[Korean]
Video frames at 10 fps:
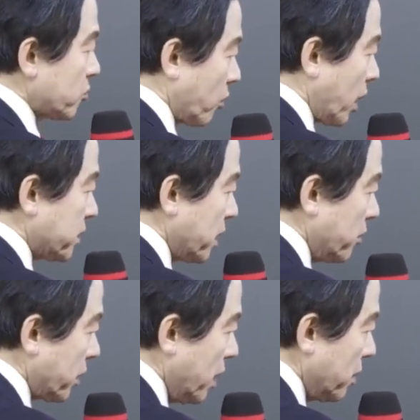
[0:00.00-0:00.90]
돌아갈
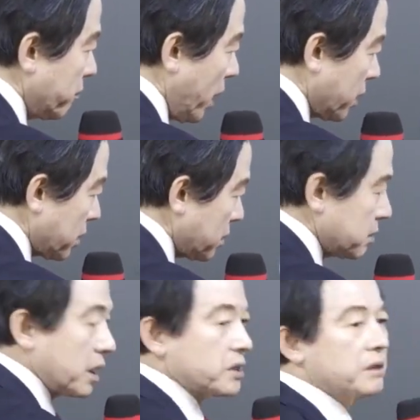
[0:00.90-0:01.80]
때는 여기 팍
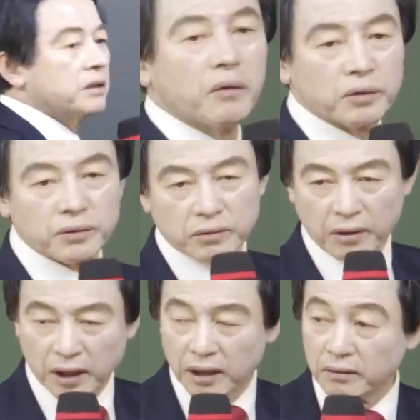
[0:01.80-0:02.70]
다시 영혼으로
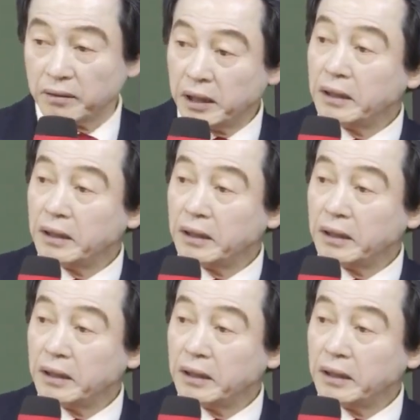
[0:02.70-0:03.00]
돌아가고